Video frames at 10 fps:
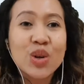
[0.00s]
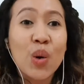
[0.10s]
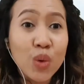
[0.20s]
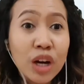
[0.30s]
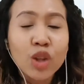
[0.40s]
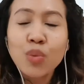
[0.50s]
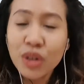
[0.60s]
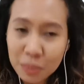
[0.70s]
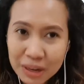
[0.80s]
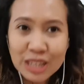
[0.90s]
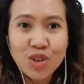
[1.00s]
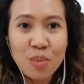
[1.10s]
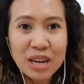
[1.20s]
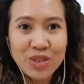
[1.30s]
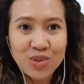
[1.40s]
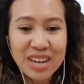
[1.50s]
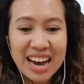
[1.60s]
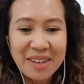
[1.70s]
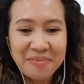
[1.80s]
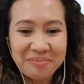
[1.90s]
soun atau mungkin pernah coba
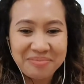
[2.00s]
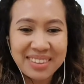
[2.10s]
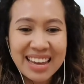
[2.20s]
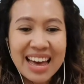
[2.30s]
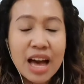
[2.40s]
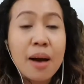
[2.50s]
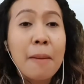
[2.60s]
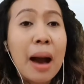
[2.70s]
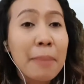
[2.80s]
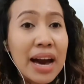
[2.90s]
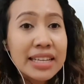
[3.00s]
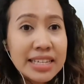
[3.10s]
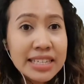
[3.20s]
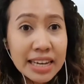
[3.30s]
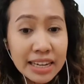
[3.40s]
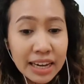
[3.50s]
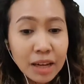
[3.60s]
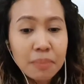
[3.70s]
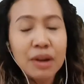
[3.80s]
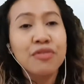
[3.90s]
juga. Apa aja sih
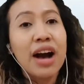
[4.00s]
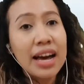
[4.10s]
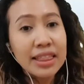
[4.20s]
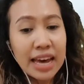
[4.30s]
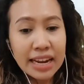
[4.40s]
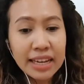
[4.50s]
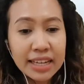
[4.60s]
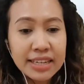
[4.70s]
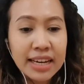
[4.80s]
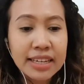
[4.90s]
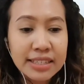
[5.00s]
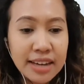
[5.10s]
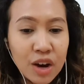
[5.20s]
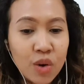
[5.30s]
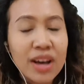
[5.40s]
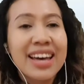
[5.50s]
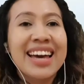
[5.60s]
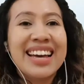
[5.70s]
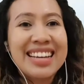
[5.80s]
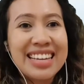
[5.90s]
adik-adik manfaat dari kacang hijau?
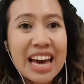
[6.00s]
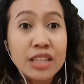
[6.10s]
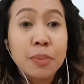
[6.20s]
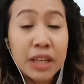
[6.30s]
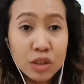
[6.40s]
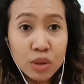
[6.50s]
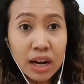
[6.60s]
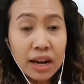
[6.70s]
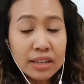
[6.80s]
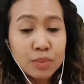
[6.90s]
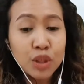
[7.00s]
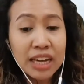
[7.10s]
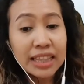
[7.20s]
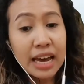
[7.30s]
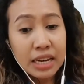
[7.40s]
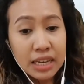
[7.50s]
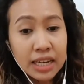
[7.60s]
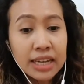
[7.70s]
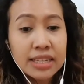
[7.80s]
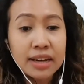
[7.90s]
Ya, seperti yang sudah kakak sebutkan tadi,
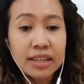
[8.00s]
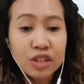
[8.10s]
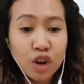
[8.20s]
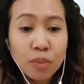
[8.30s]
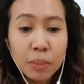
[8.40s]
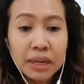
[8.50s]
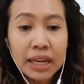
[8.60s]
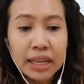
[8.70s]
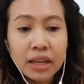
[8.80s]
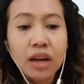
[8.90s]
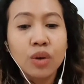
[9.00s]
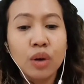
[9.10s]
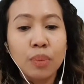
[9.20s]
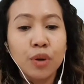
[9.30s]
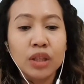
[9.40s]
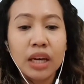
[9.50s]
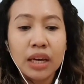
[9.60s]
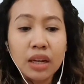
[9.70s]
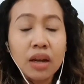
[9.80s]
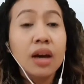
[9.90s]
kacang hijau memiliki kandungan
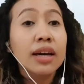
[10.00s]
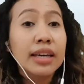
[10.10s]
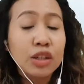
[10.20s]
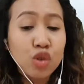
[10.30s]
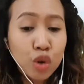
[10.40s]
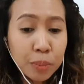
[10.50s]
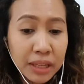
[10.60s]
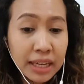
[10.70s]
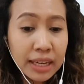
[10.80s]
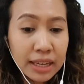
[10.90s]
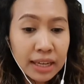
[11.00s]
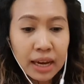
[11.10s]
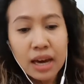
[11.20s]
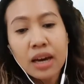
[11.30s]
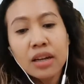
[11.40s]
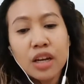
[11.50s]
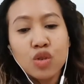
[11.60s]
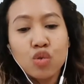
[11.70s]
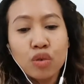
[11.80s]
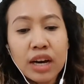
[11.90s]
protein yang cukup tinggi dan
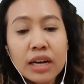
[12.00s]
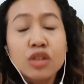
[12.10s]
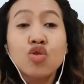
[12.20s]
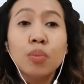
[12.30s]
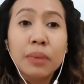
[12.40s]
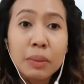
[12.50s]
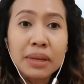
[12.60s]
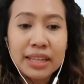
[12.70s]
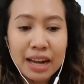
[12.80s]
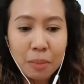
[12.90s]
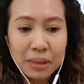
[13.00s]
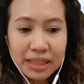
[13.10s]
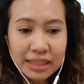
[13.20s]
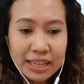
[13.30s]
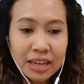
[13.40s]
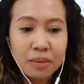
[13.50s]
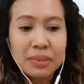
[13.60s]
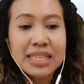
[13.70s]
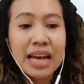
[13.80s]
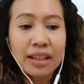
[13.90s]
juga sumber mineral penting,
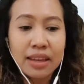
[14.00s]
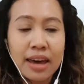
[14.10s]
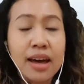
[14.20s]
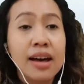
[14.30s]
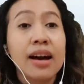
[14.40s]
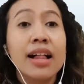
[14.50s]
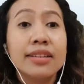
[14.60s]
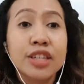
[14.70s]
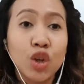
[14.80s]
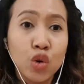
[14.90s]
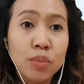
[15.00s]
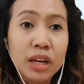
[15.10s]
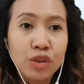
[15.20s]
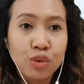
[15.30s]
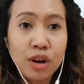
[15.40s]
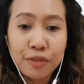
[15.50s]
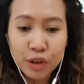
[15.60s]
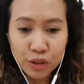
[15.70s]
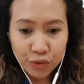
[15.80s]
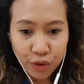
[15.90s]
misalnya kalsium dan juga
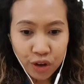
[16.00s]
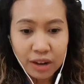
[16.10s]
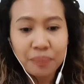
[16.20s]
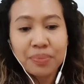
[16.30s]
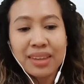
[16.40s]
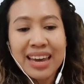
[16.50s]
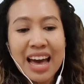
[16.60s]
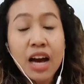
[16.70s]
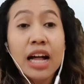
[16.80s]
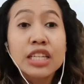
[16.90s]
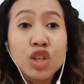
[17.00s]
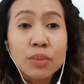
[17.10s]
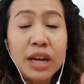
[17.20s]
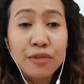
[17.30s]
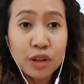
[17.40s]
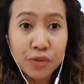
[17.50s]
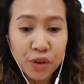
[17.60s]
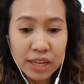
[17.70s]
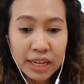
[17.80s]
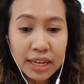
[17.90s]
fosfor. Kalsium dan
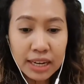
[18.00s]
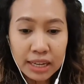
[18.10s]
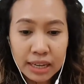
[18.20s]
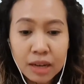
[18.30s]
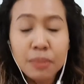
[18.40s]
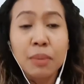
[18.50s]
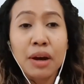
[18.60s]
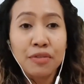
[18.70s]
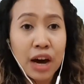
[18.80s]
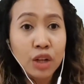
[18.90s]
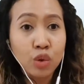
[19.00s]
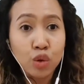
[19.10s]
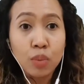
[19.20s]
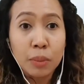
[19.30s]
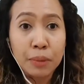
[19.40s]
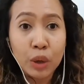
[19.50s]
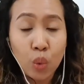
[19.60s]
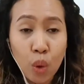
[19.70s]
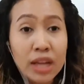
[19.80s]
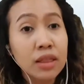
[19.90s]
fosfor ini bermanfaat untuk
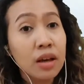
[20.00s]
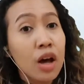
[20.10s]
memperkuat